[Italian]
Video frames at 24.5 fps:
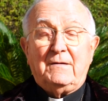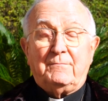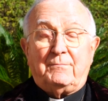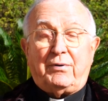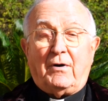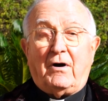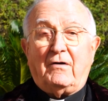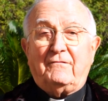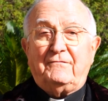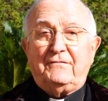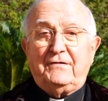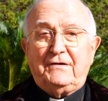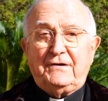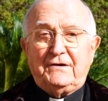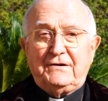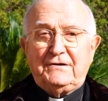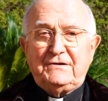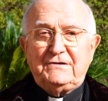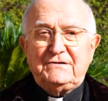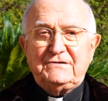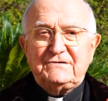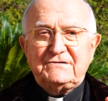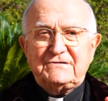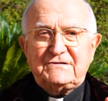
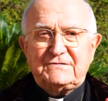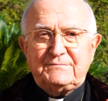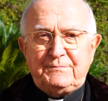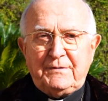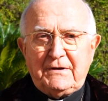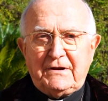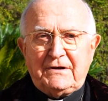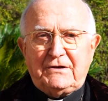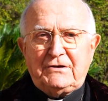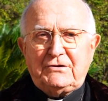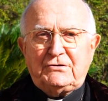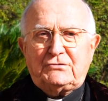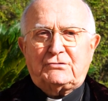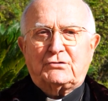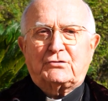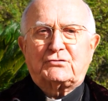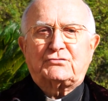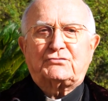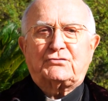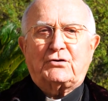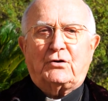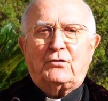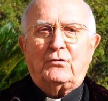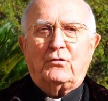Poveri in spirito
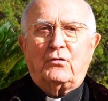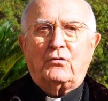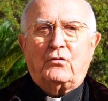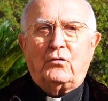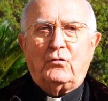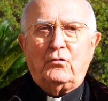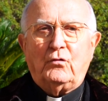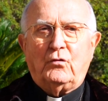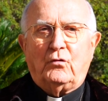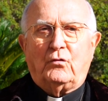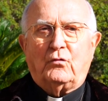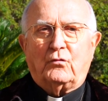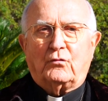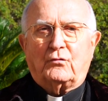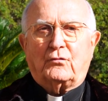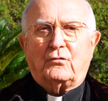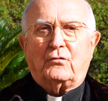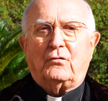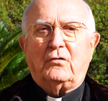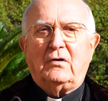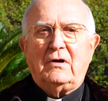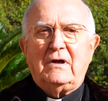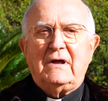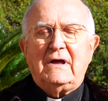sono
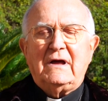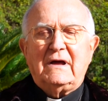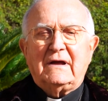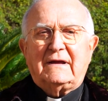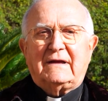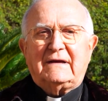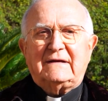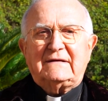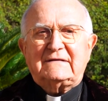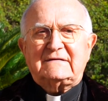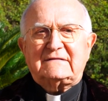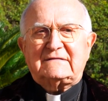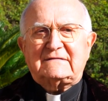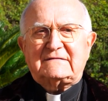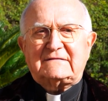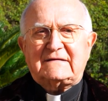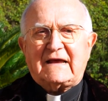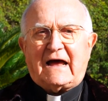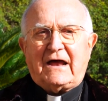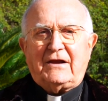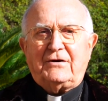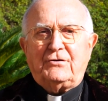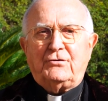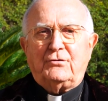coloro che
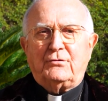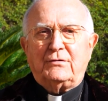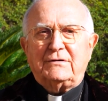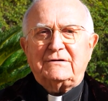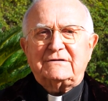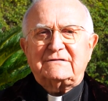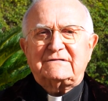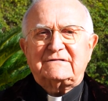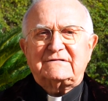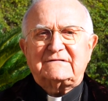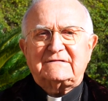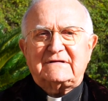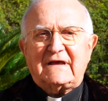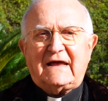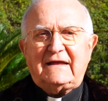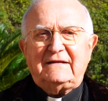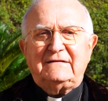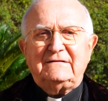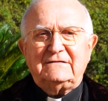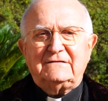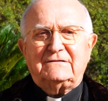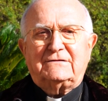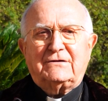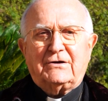sanno e
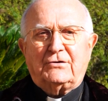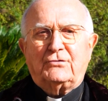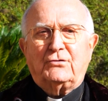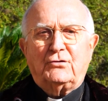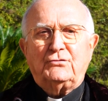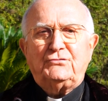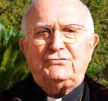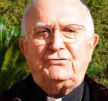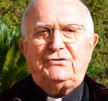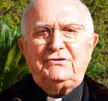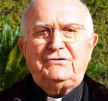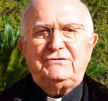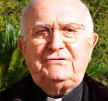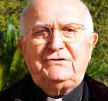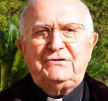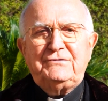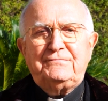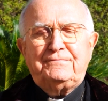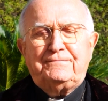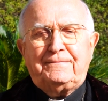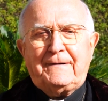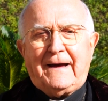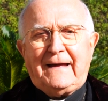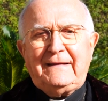sentono di
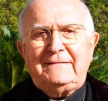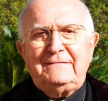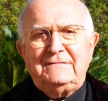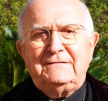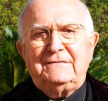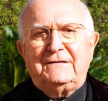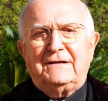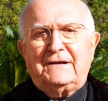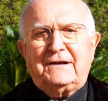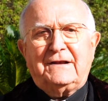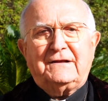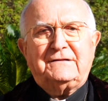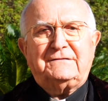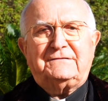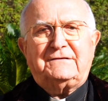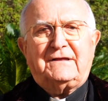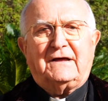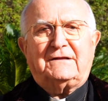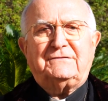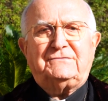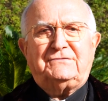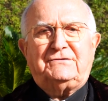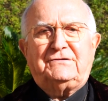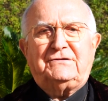dipendere
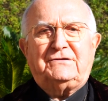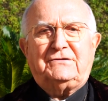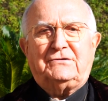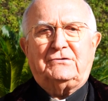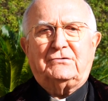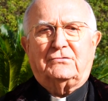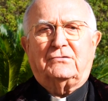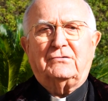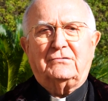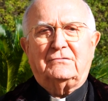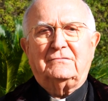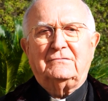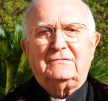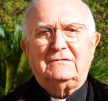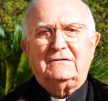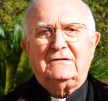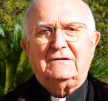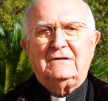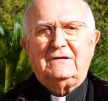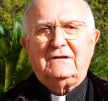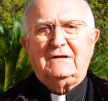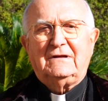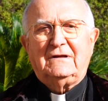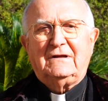da Dio,
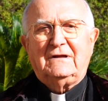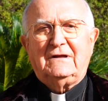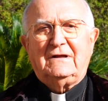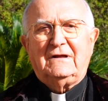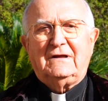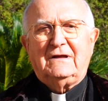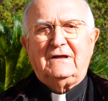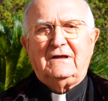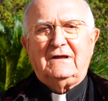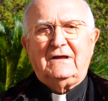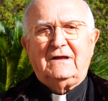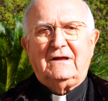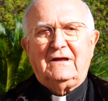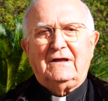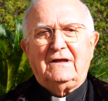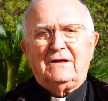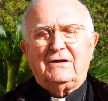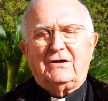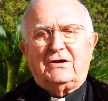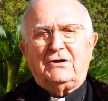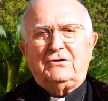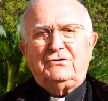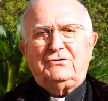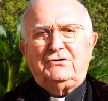
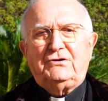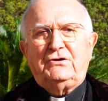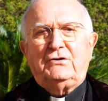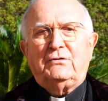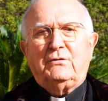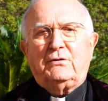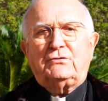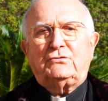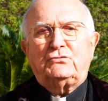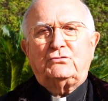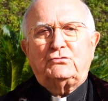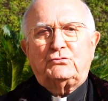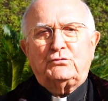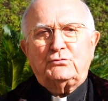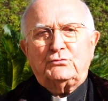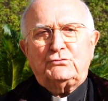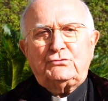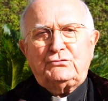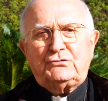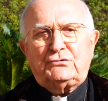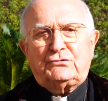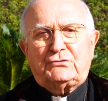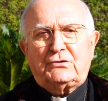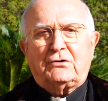che Dio è
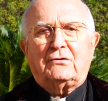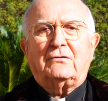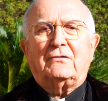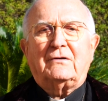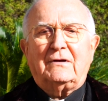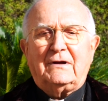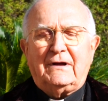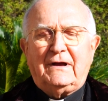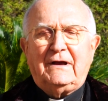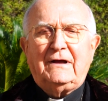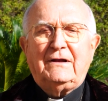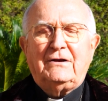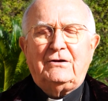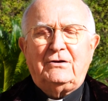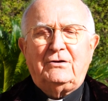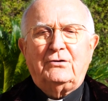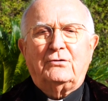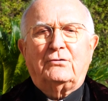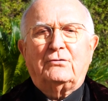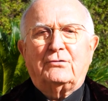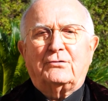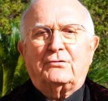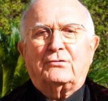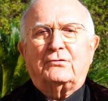tutto e
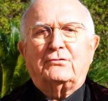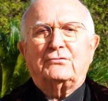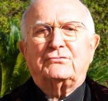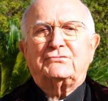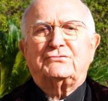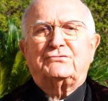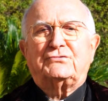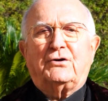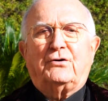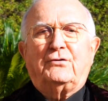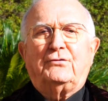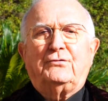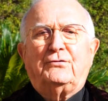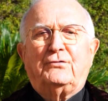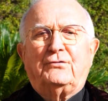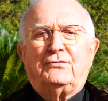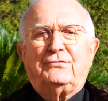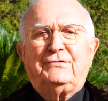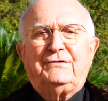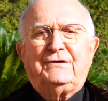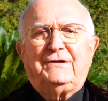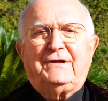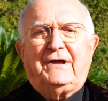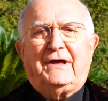loro
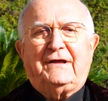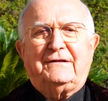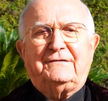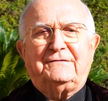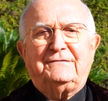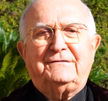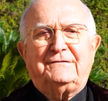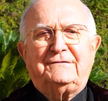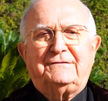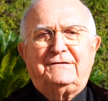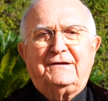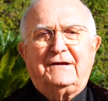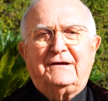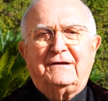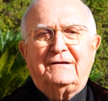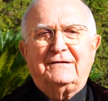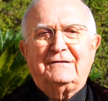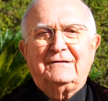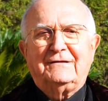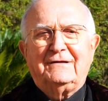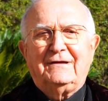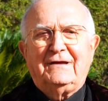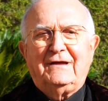sono niente